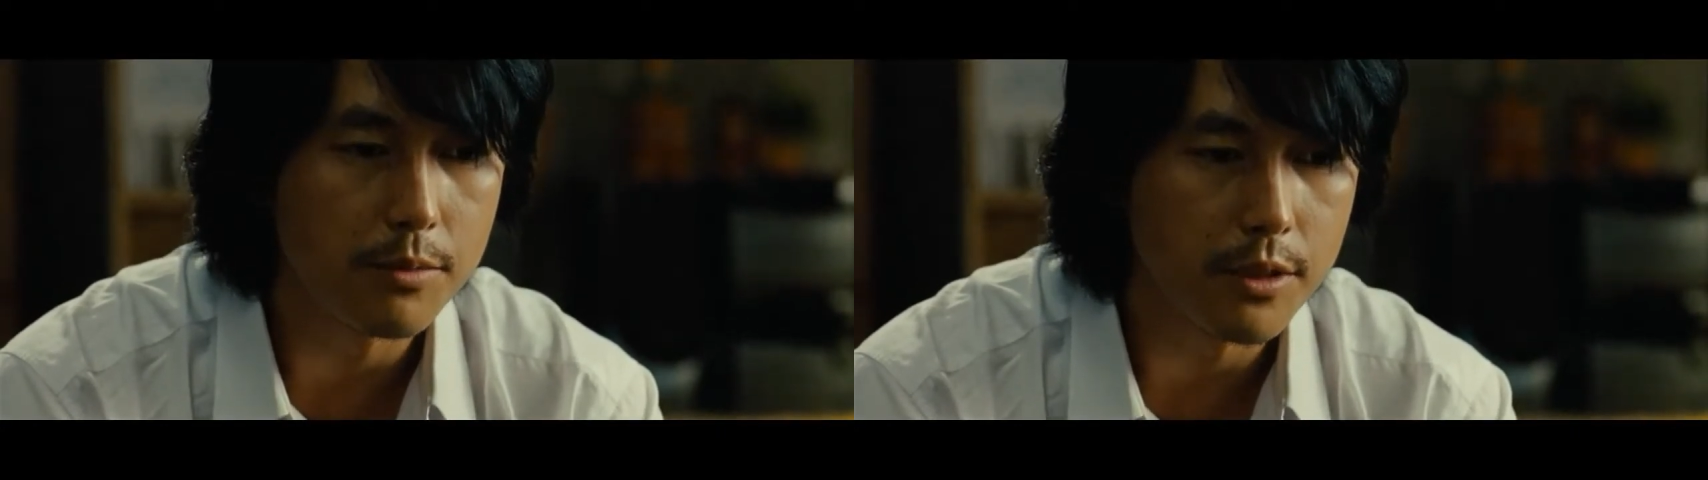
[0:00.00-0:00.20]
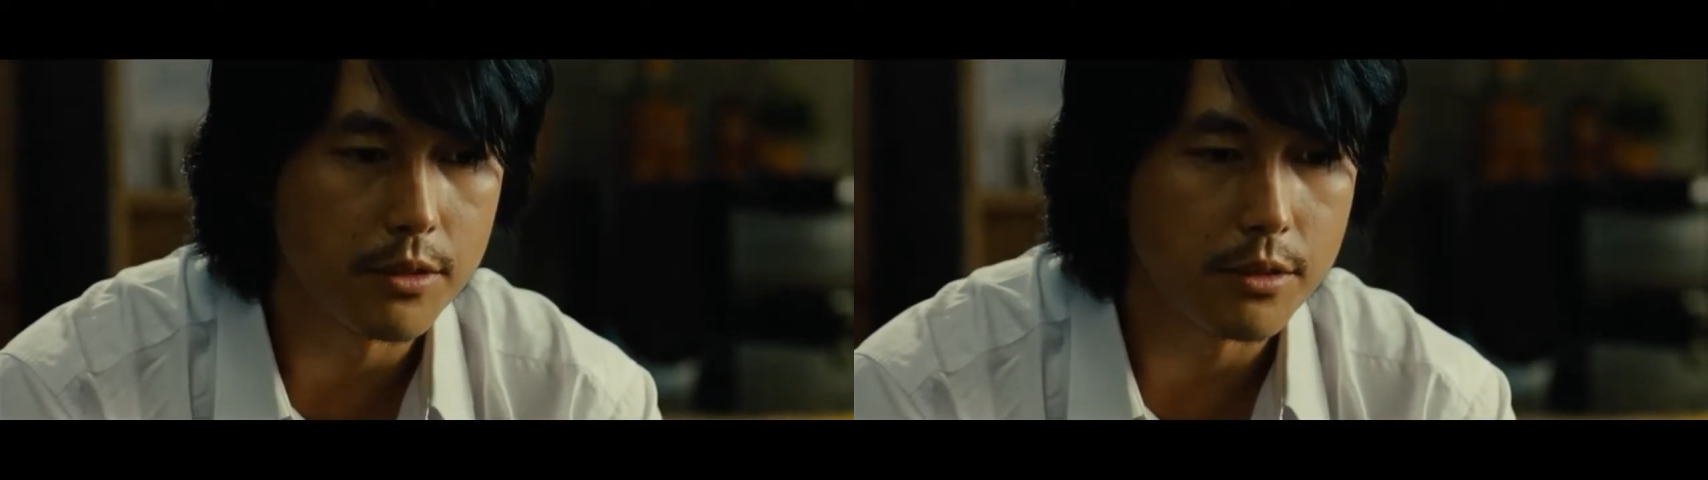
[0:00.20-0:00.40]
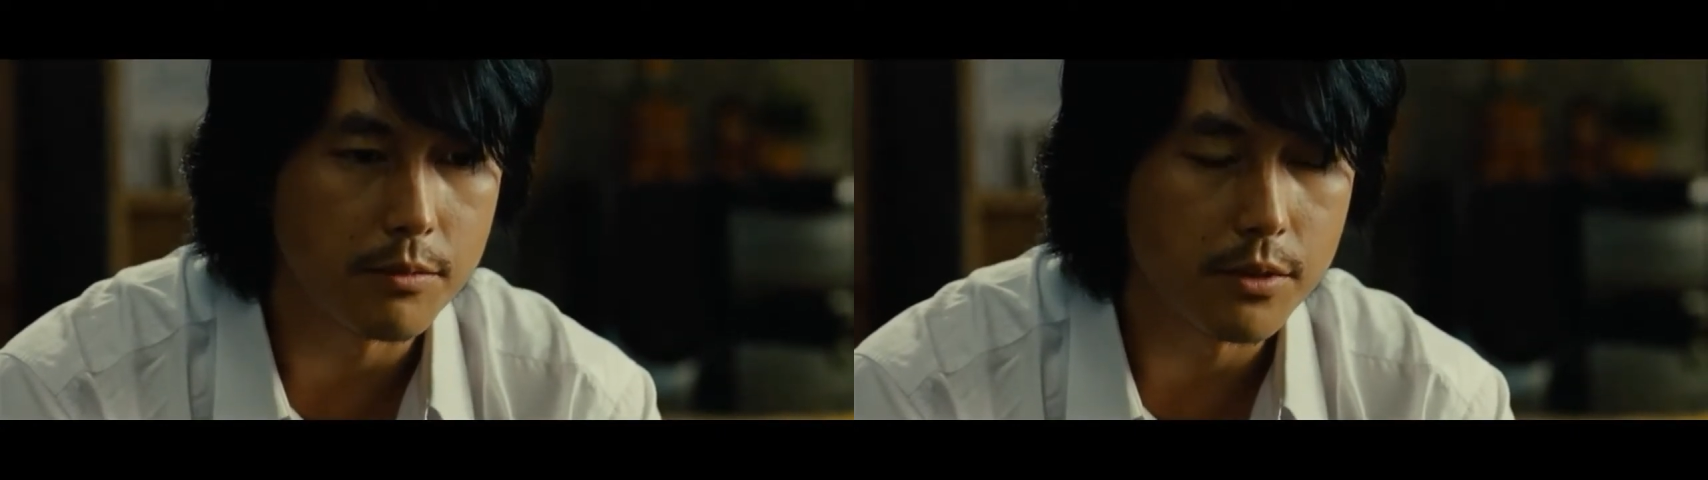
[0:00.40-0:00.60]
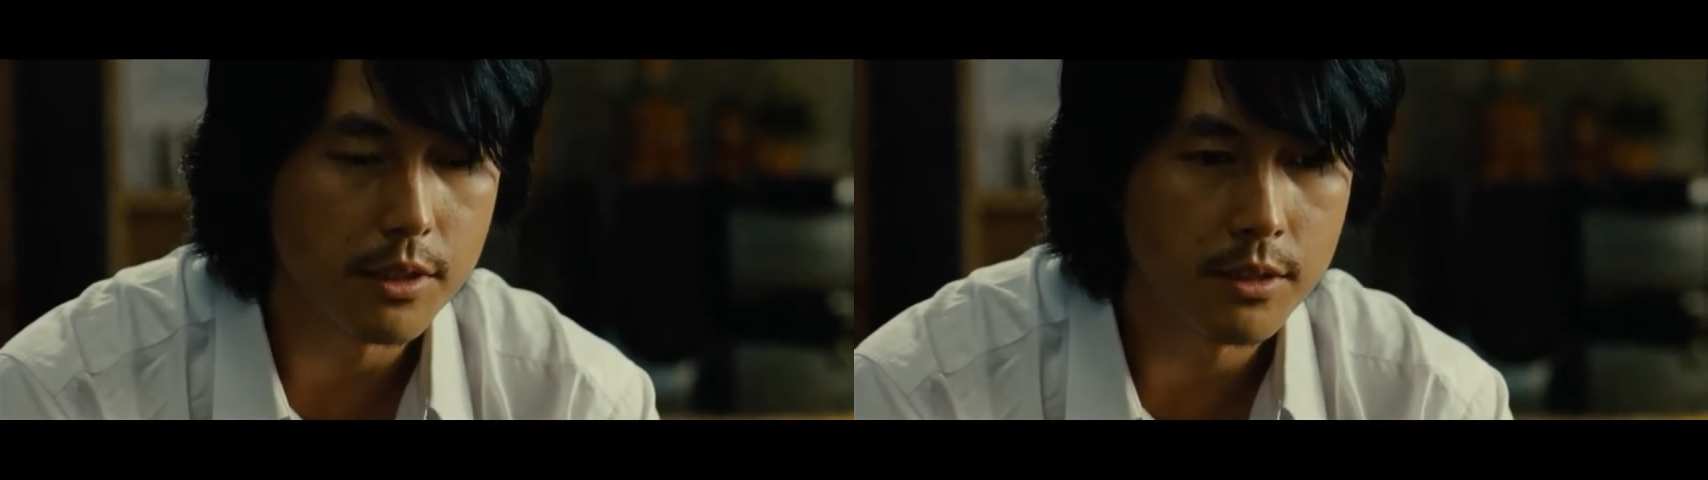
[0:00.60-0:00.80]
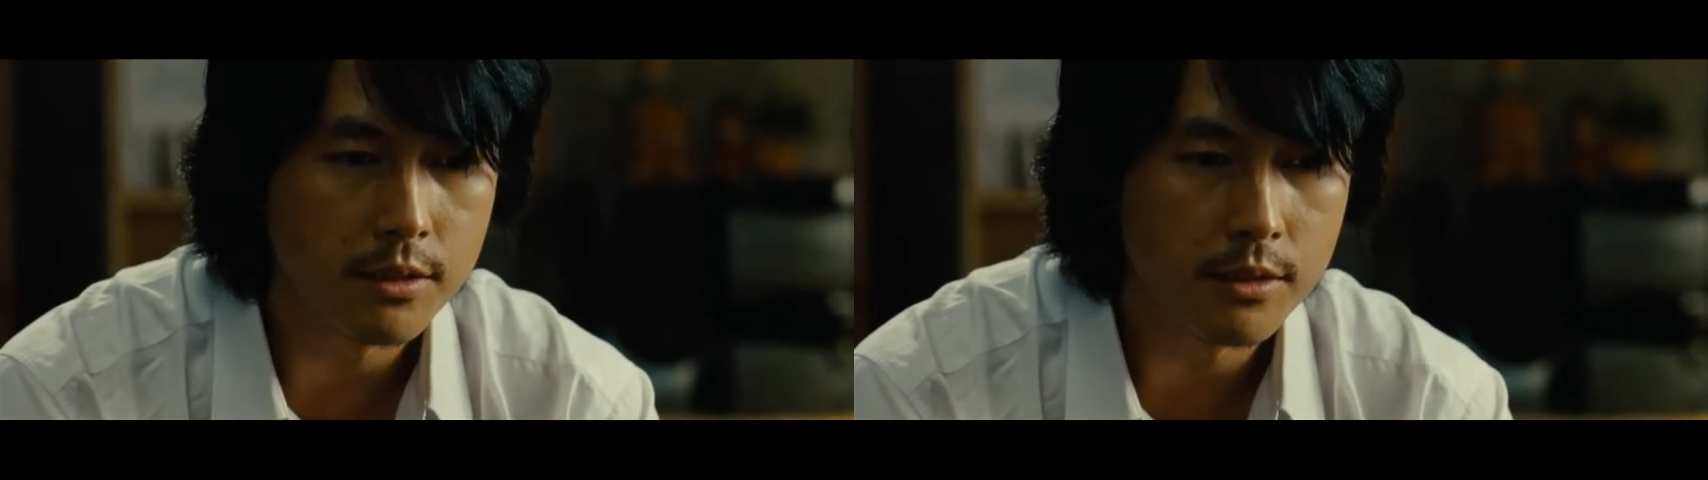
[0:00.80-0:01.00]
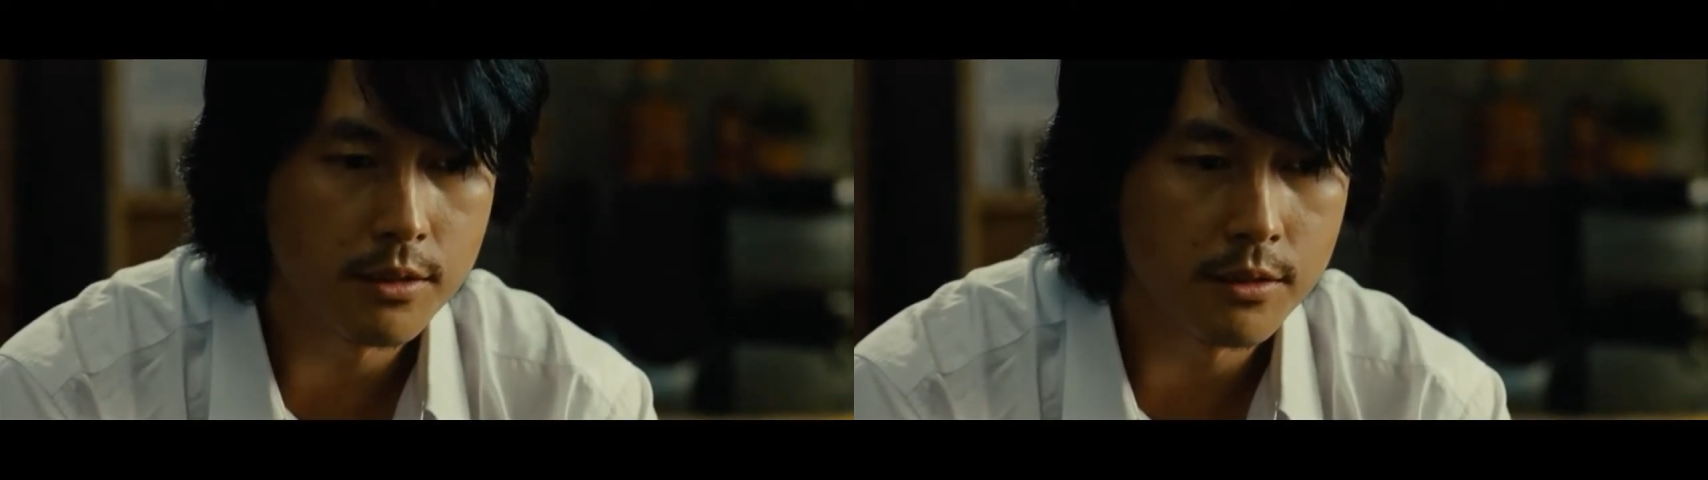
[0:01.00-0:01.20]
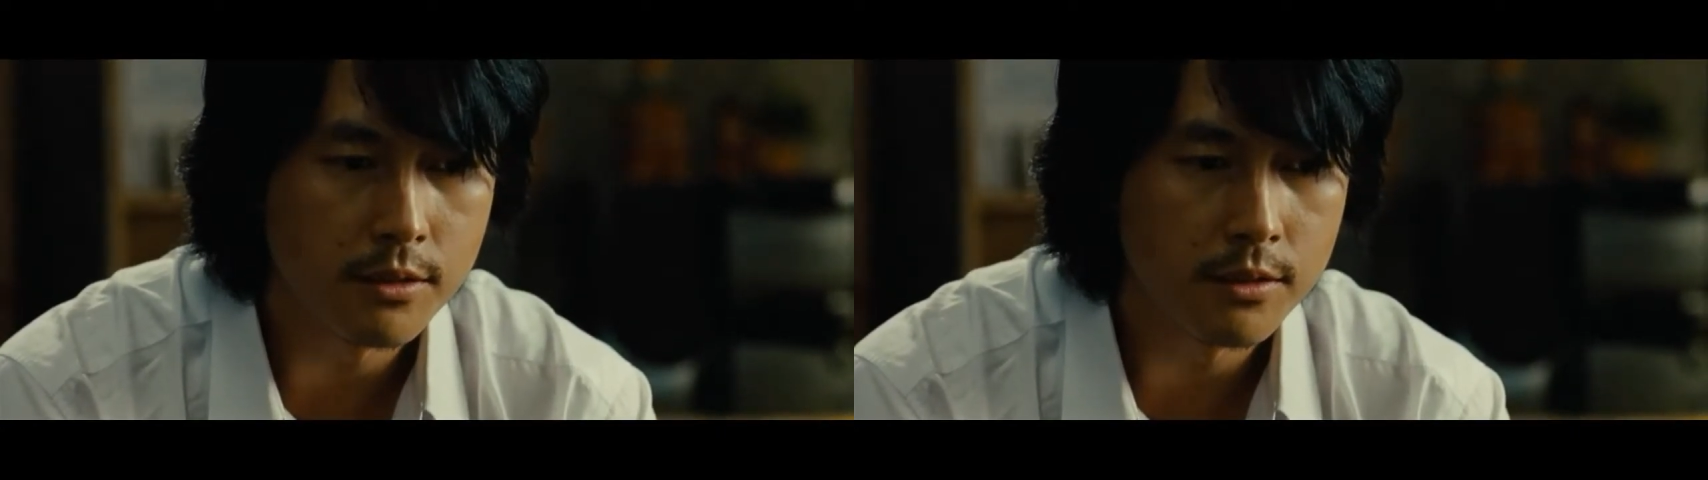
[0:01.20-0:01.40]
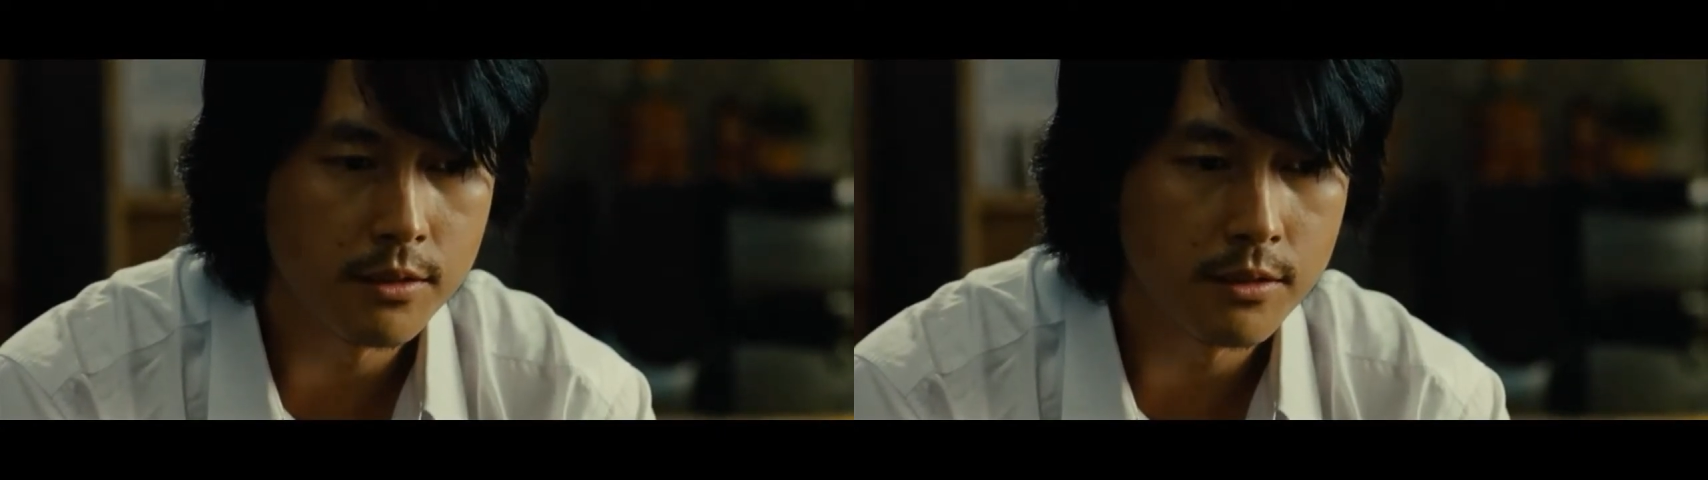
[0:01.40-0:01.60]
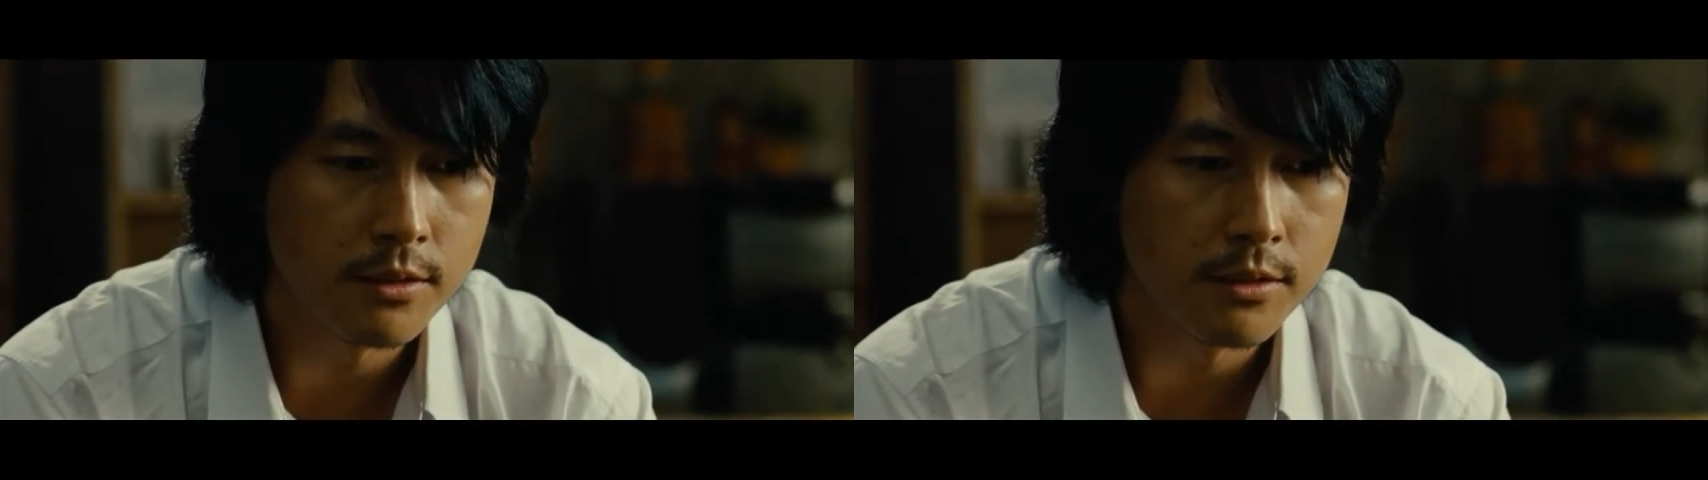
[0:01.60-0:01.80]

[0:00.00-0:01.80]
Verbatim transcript: और मैं उसे किसी भी हालत में छोड़